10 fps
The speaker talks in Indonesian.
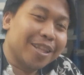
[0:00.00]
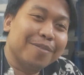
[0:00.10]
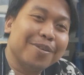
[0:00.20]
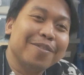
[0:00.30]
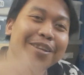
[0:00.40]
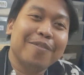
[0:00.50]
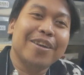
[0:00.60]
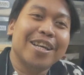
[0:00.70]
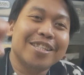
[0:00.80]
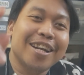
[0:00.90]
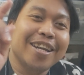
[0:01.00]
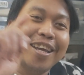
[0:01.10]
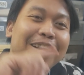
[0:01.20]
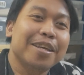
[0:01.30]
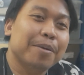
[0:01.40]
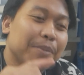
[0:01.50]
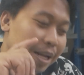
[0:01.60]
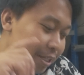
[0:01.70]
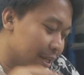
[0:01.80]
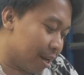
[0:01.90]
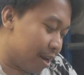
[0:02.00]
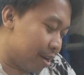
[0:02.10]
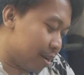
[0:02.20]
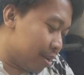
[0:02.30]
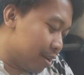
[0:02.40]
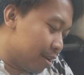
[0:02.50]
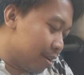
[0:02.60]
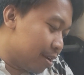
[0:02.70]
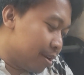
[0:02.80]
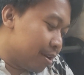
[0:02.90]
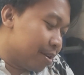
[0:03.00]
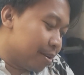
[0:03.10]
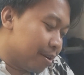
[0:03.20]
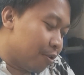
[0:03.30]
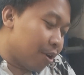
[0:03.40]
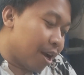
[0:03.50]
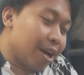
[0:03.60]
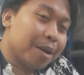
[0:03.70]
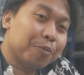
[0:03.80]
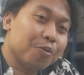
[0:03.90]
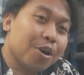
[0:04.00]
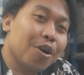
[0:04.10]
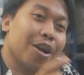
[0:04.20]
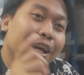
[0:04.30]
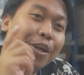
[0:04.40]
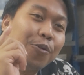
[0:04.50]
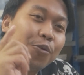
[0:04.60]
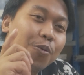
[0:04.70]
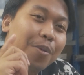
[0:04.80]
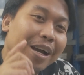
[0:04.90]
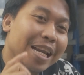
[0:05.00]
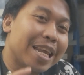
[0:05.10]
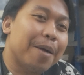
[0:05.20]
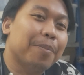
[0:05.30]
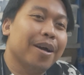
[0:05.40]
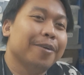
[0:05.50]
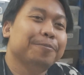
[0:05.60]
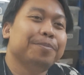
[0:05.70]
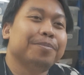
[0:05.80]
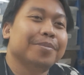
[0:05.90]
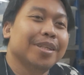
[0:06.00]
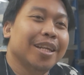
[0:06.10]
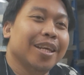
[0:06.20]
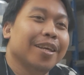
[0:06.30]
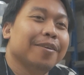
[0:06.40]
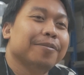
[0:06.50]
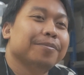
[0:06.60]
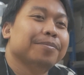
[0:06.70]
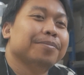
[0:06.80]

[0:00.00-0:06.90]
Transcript: Buat teman-teman yang penasaran ya, yang penasaran orang Arab tuh kalau lagi duduk makannya apa? Ini.